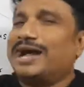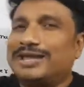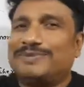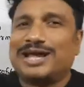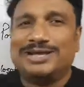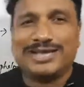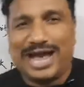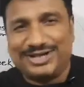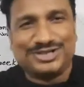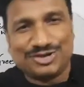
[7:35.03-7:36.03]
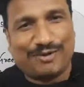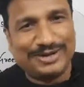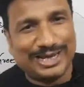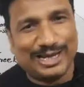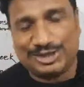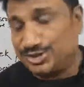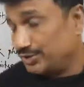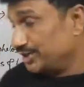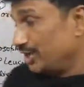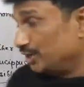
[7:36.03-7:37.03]
आगे बढ़ाए थे आई डिस्कवर्ड
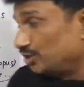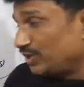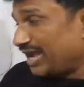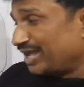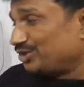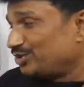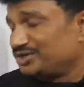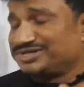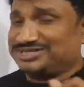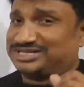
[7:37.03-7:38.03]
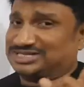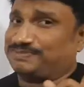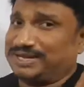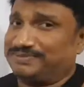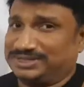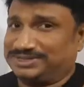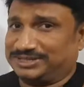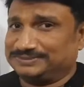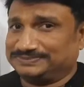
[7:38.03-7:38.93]
इलेक्ट्रॉन तो कैथोड रेज एक्सपेरिमेंट